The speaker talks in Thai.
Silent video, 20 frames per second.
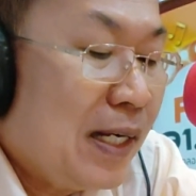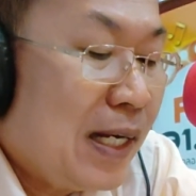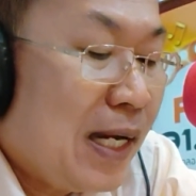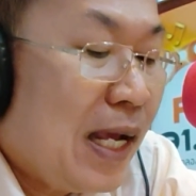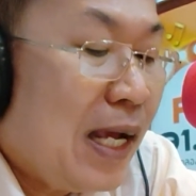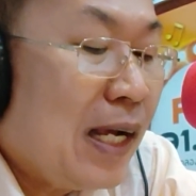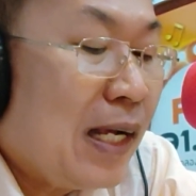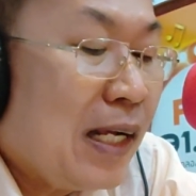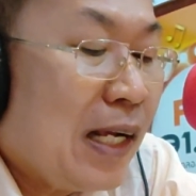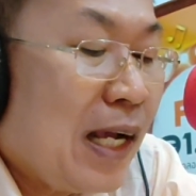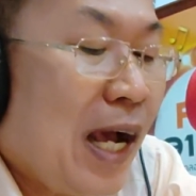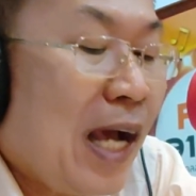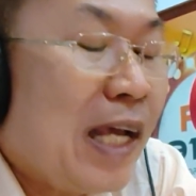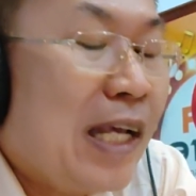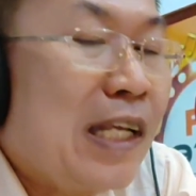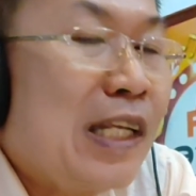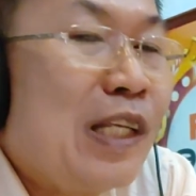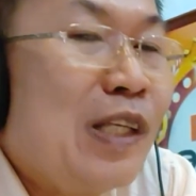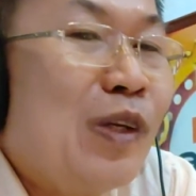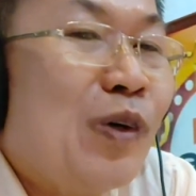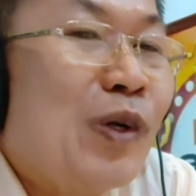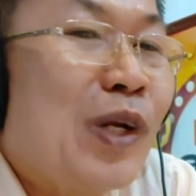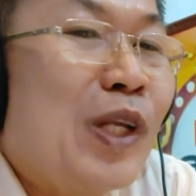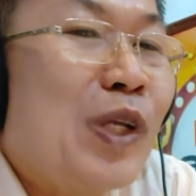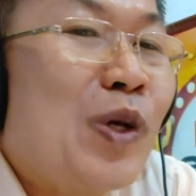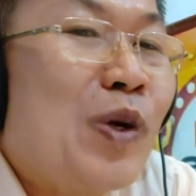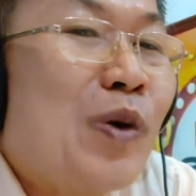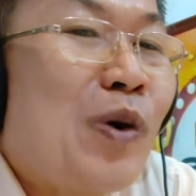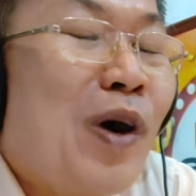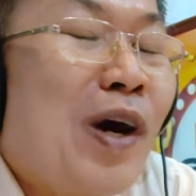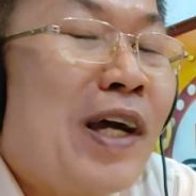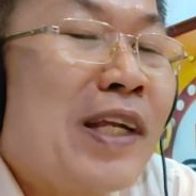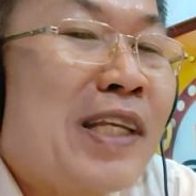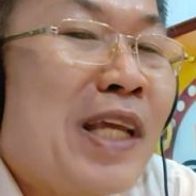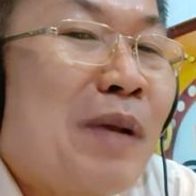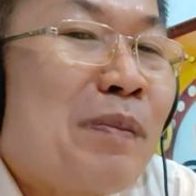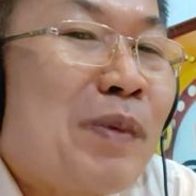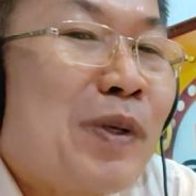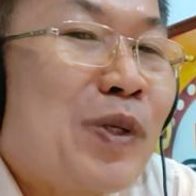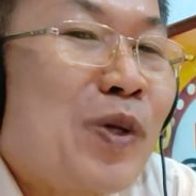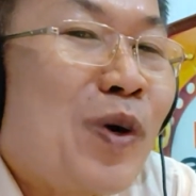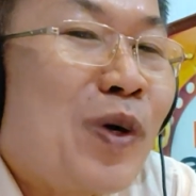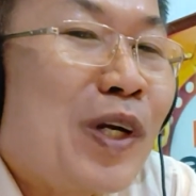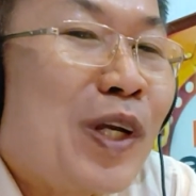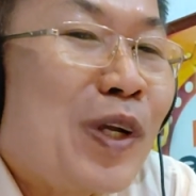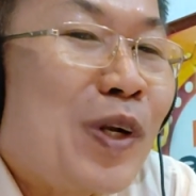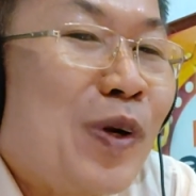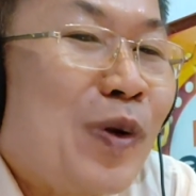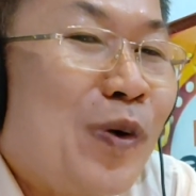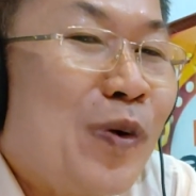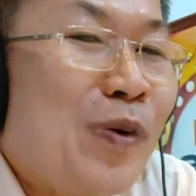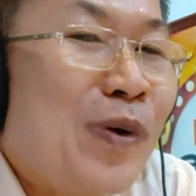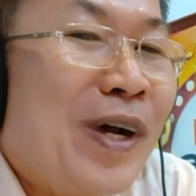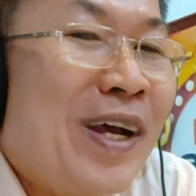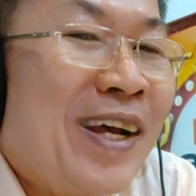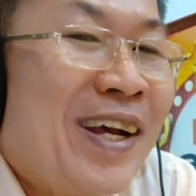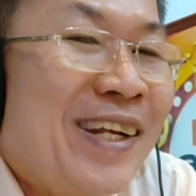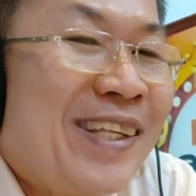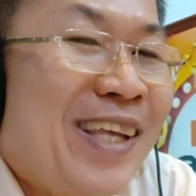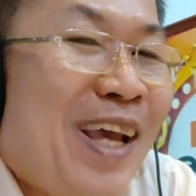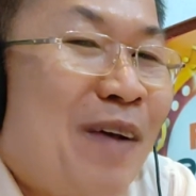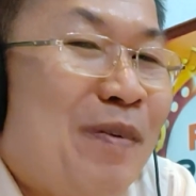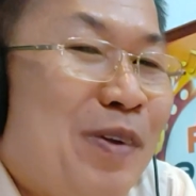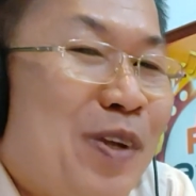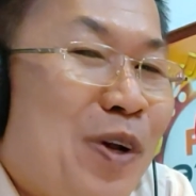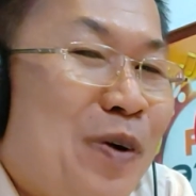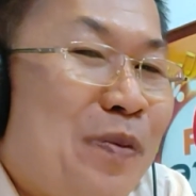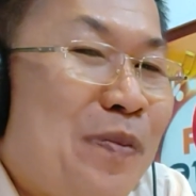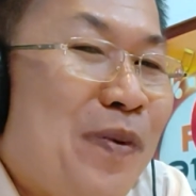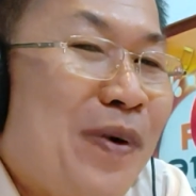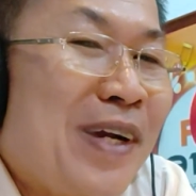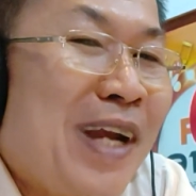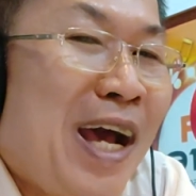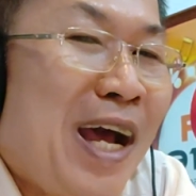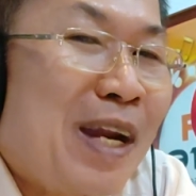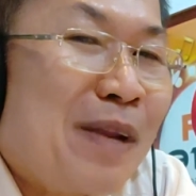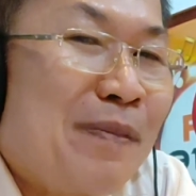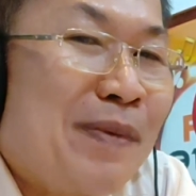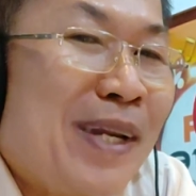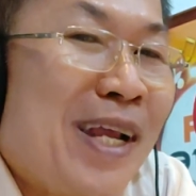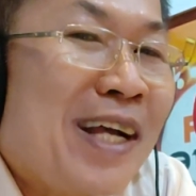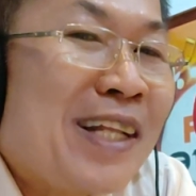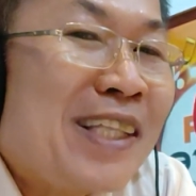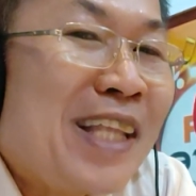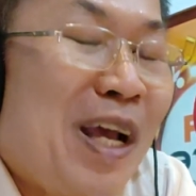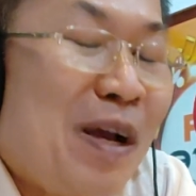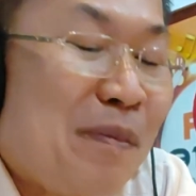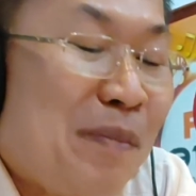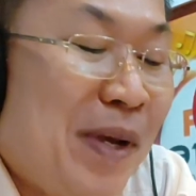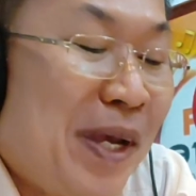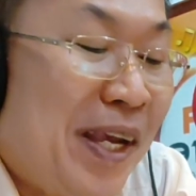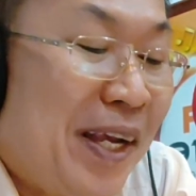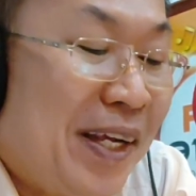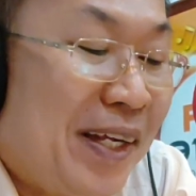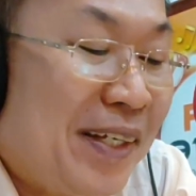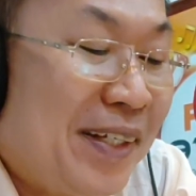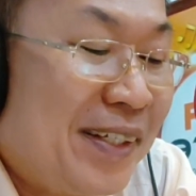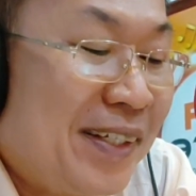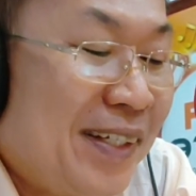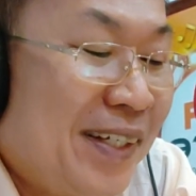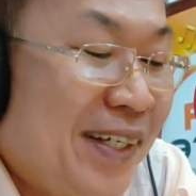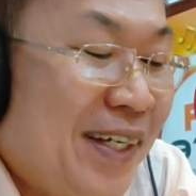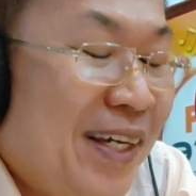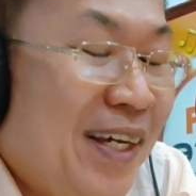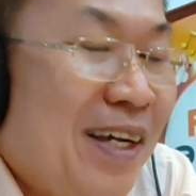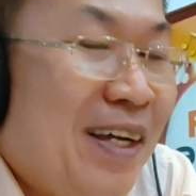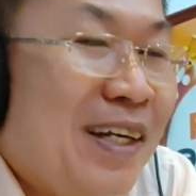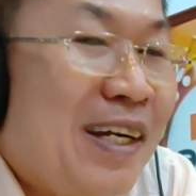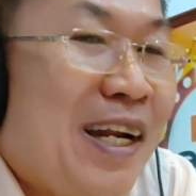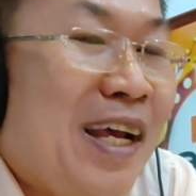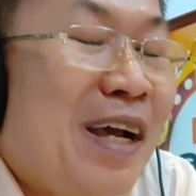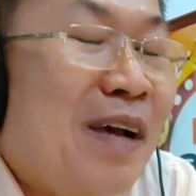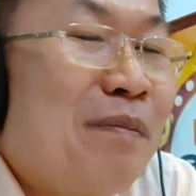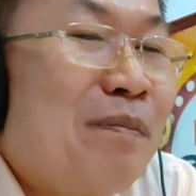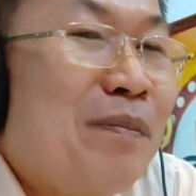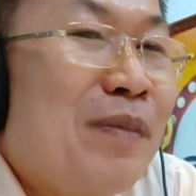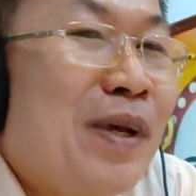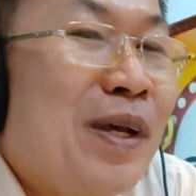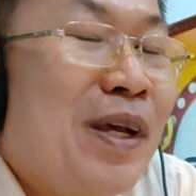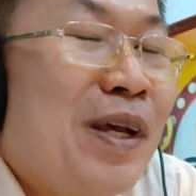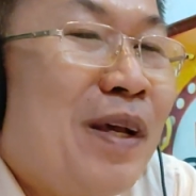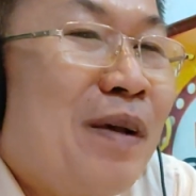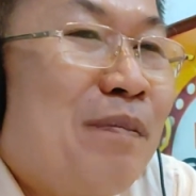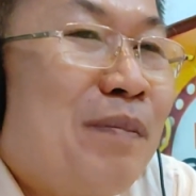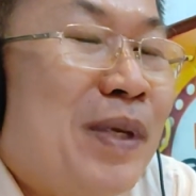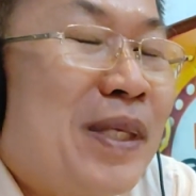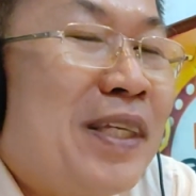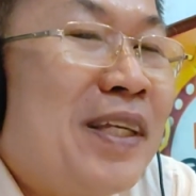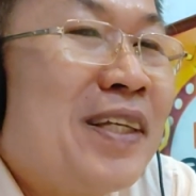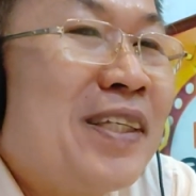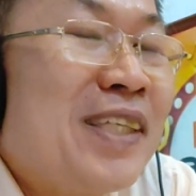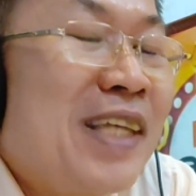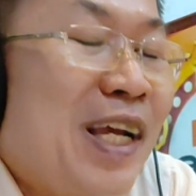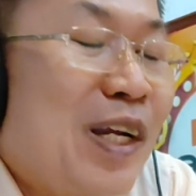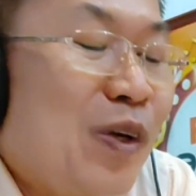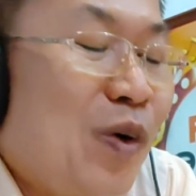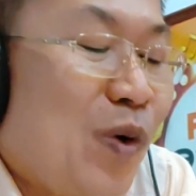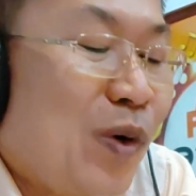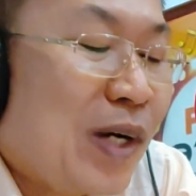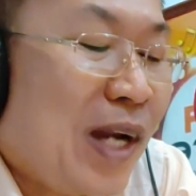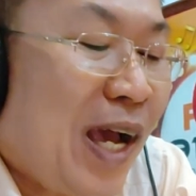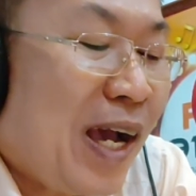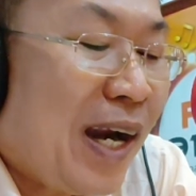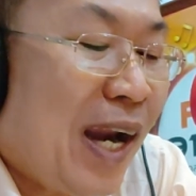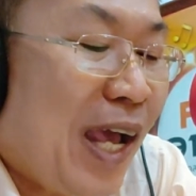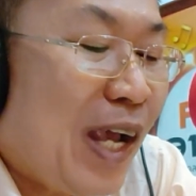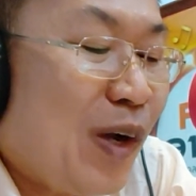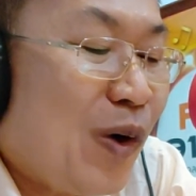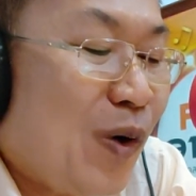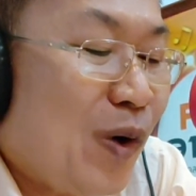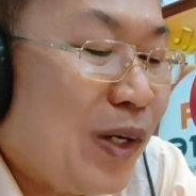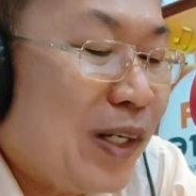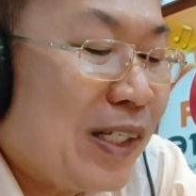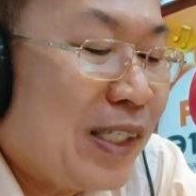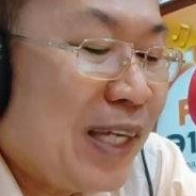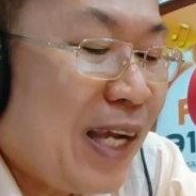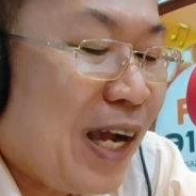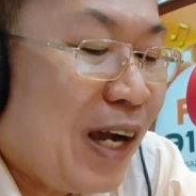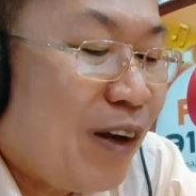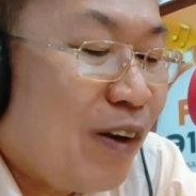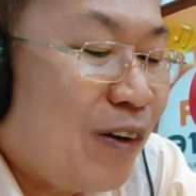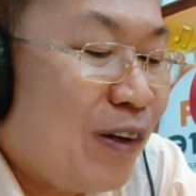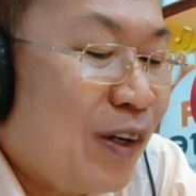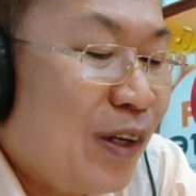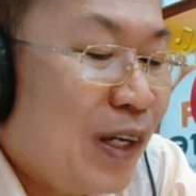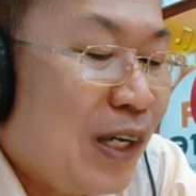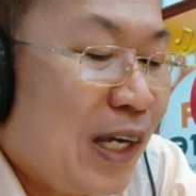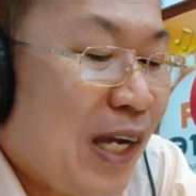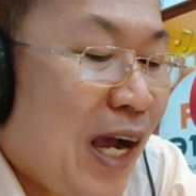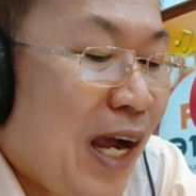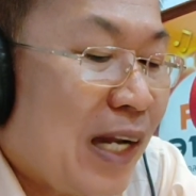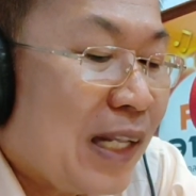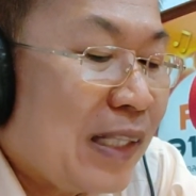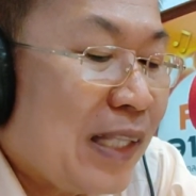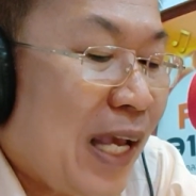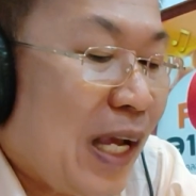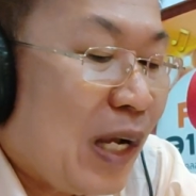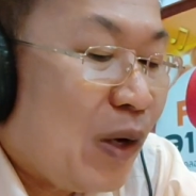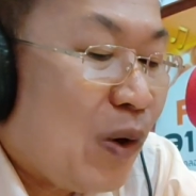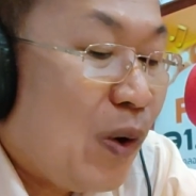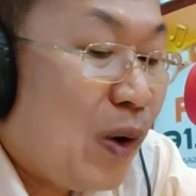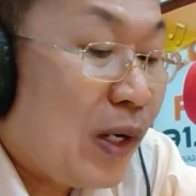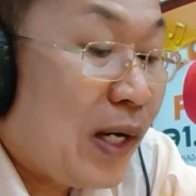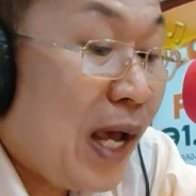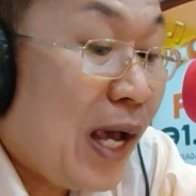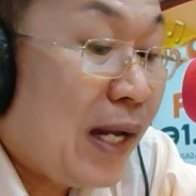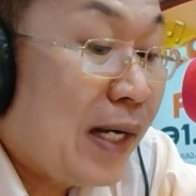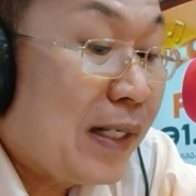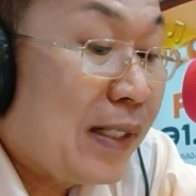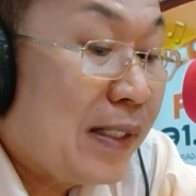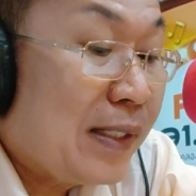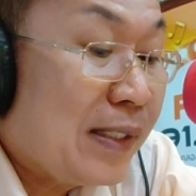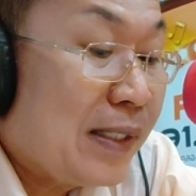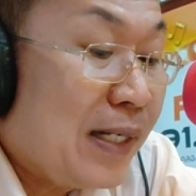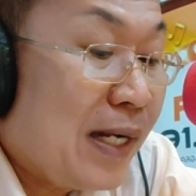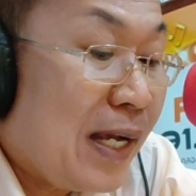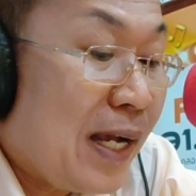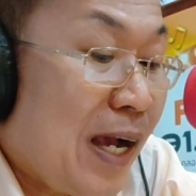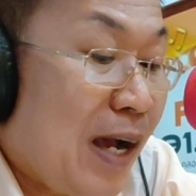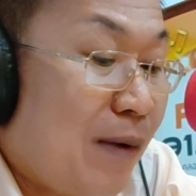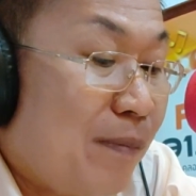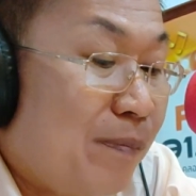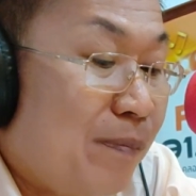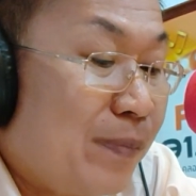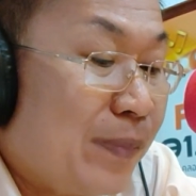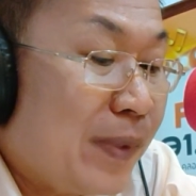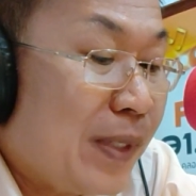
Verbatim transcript: นะ ใครอยู่ในยุคของอาจารย์ประยงเนี่ยรู้ว่าอาจารย์ประยงมุกดาที่เป็นนักแต่งเพลงนะ มีชื่อเสียงโด่งดังหลายคนจากการแต่งของท่านนะครับ